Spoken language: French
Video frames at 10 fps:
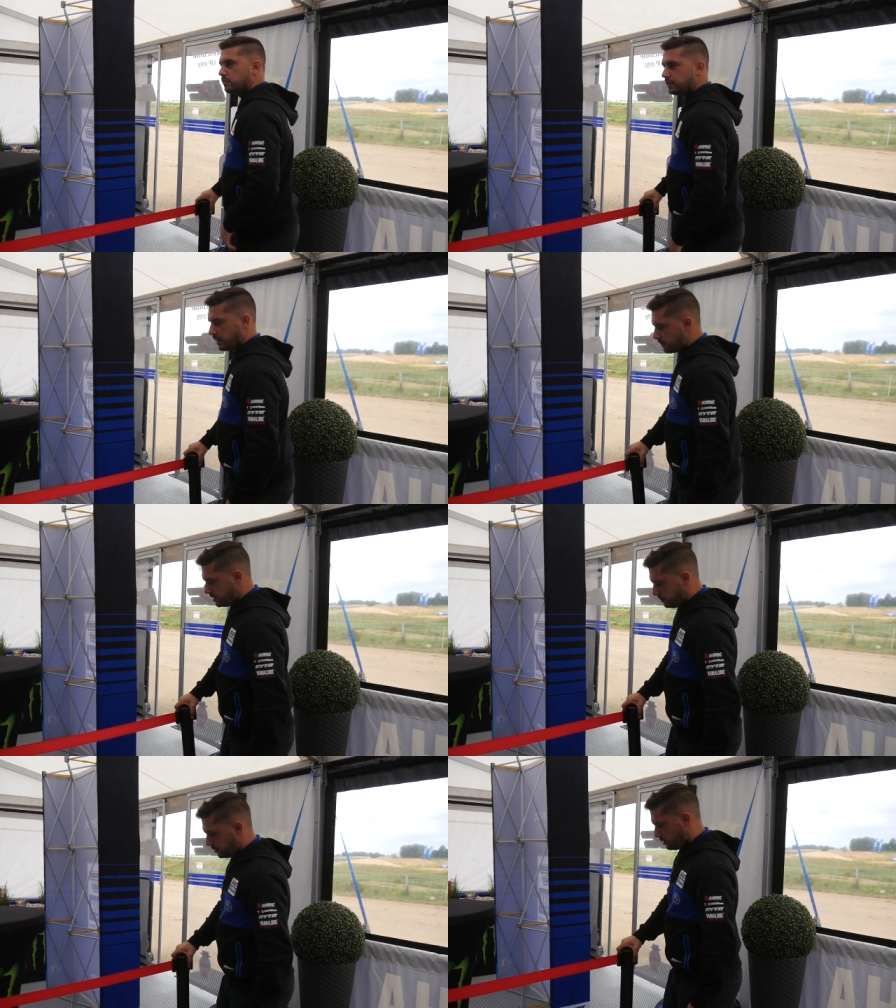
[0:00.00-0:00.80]
montrer un
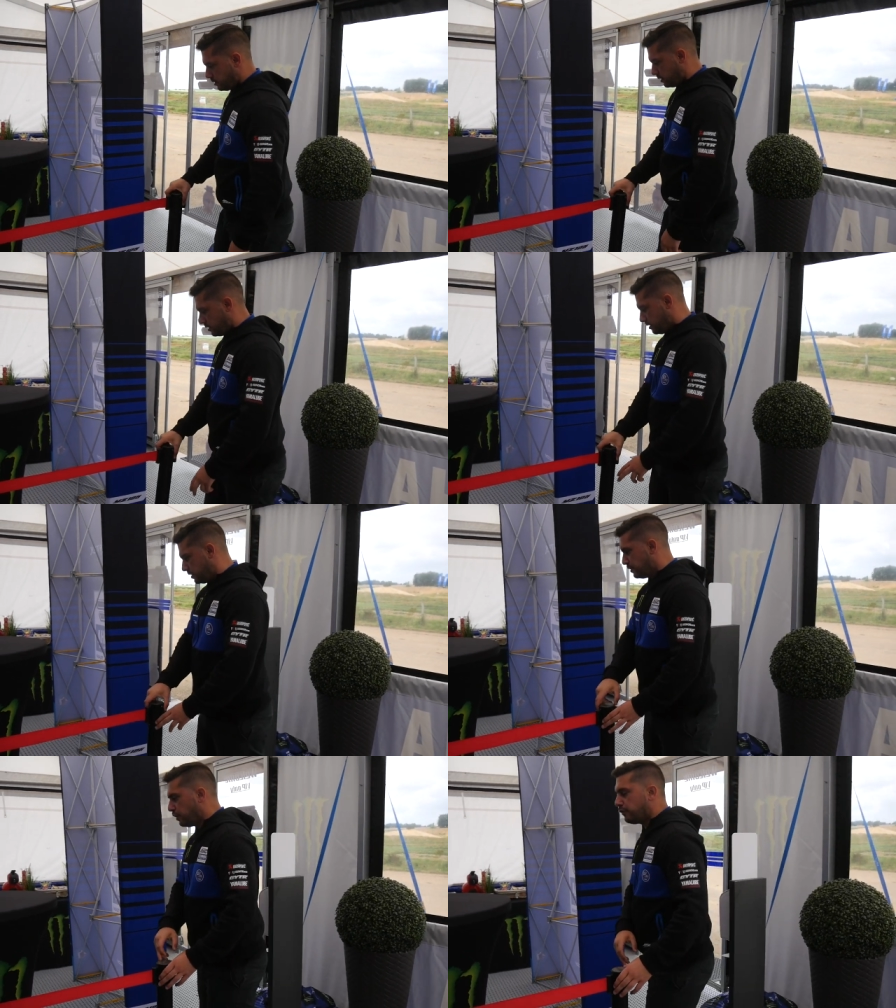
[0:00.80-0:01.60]
petit peu
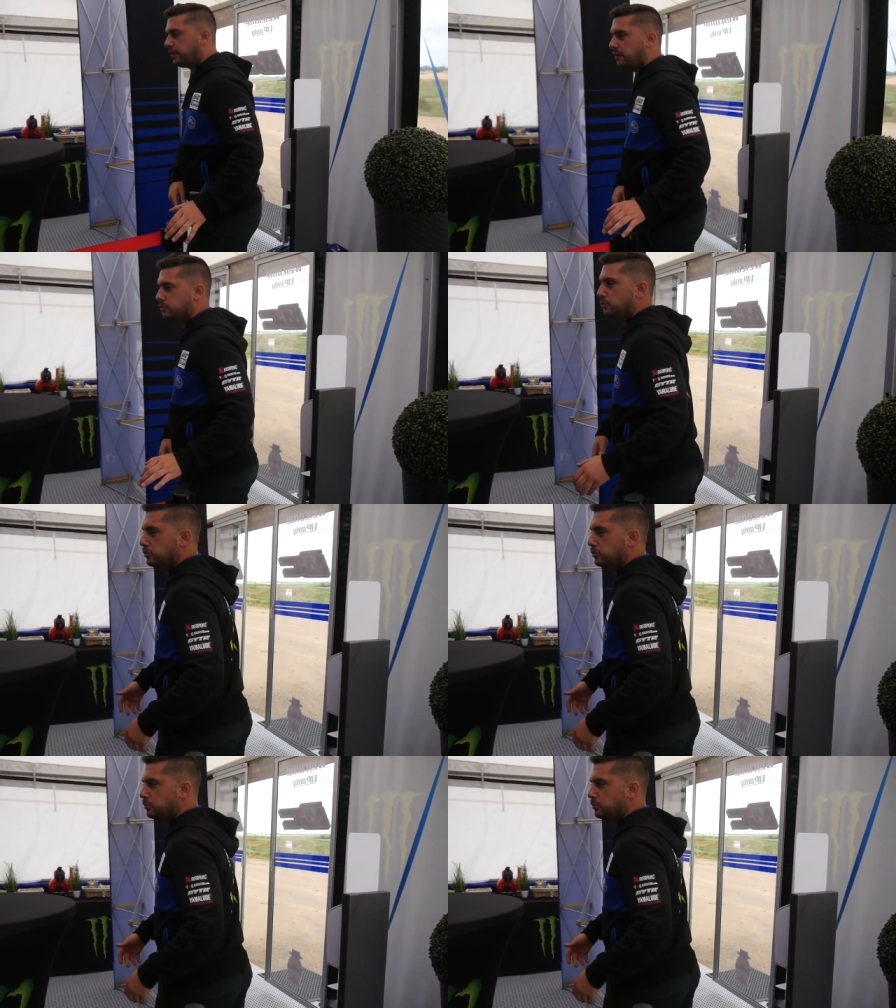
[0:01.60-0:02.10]
l'envers du,